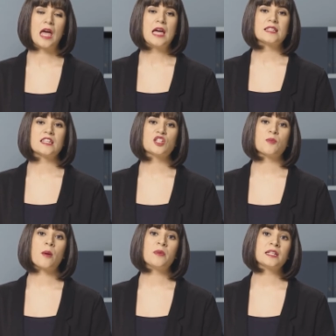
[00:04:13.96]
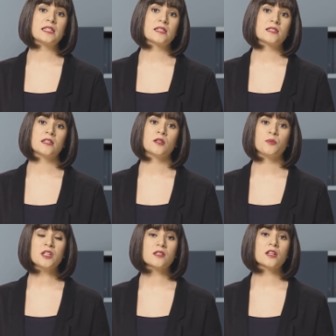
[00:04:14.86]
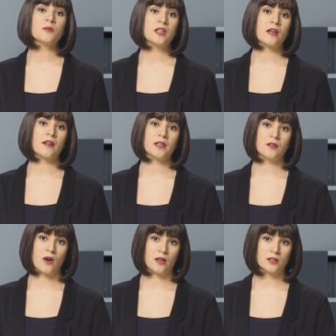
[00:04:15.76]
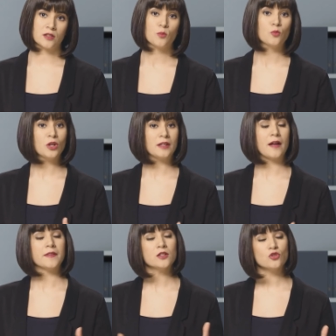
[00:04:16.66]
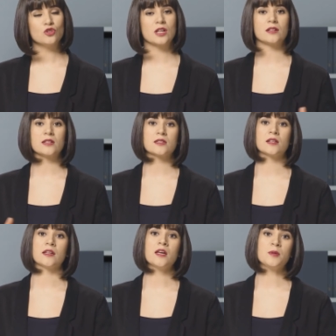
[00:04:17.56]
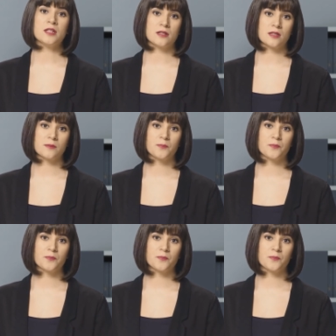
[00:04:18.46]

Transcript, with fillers: Seçmen bilgisizliğinin bir takım nedenleri vardır. Bu nedenleri şu şekilde sıralayabiliriz.